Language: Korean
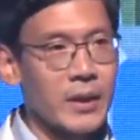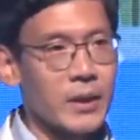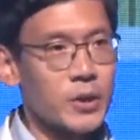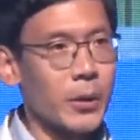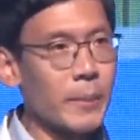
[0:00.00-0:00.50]

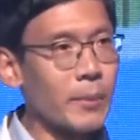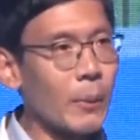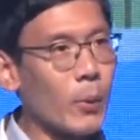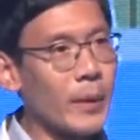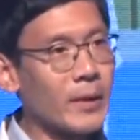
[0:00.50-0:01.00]
저희
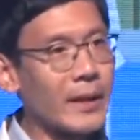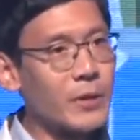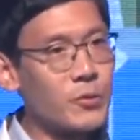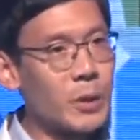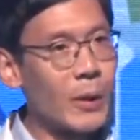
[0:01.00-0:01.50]
플랫폼에는
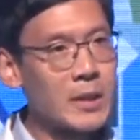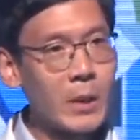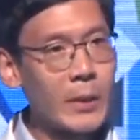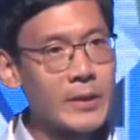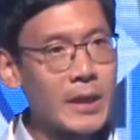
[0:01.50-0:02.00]
단순히
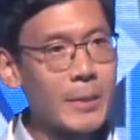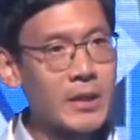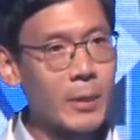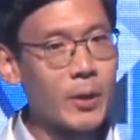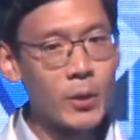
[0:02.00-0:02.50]
환자와 의사만
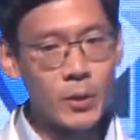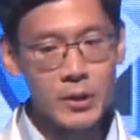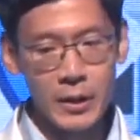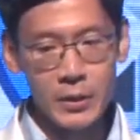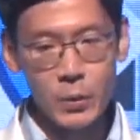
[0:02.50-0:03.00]
참여하는
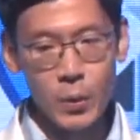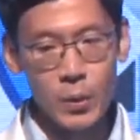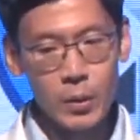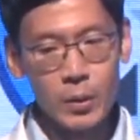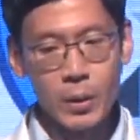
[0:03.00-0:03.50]
것은
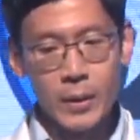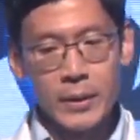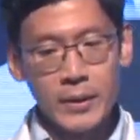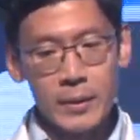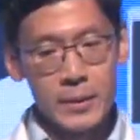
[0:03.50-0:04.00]
아니고
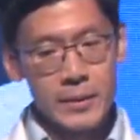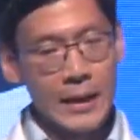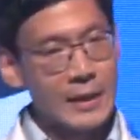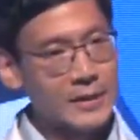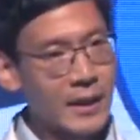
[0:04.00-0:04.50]

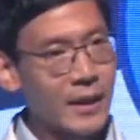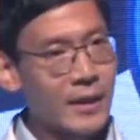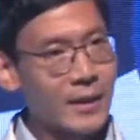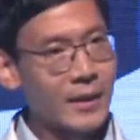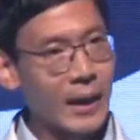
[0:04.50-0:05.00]
약사,
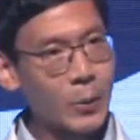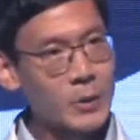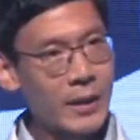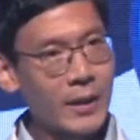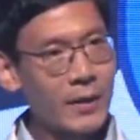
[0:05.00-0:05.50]

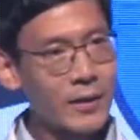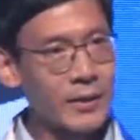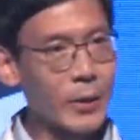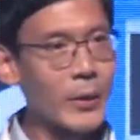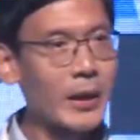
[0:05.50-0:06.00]
간호사,
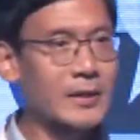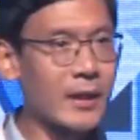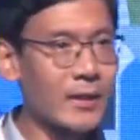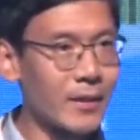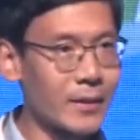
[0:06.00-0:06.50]

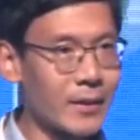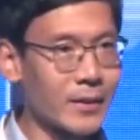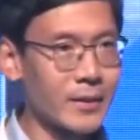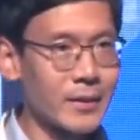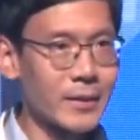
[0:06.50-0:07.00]
영양사,
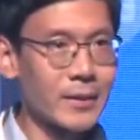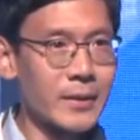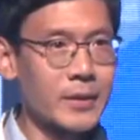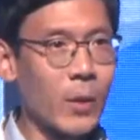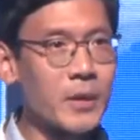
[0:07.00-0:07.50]

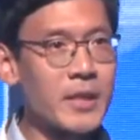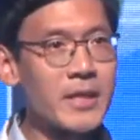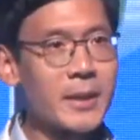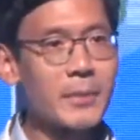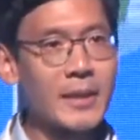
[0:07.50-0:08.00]

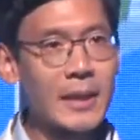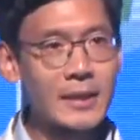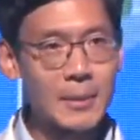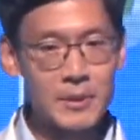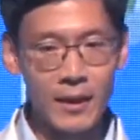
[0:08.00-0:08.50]

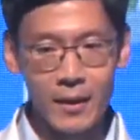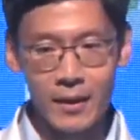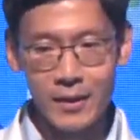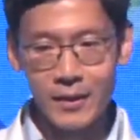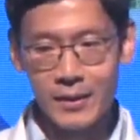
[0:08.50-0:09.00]
정신심리상담사,
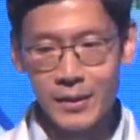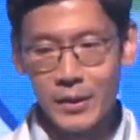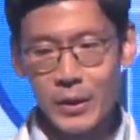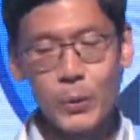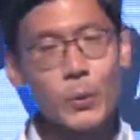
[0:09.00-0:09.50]

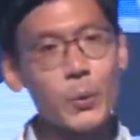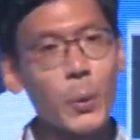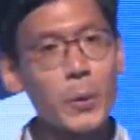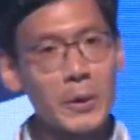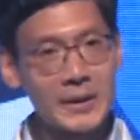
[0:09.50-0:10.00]
그리고 또
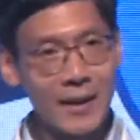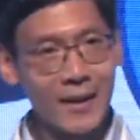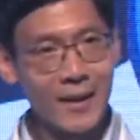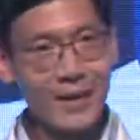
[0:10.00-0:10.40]
통역사,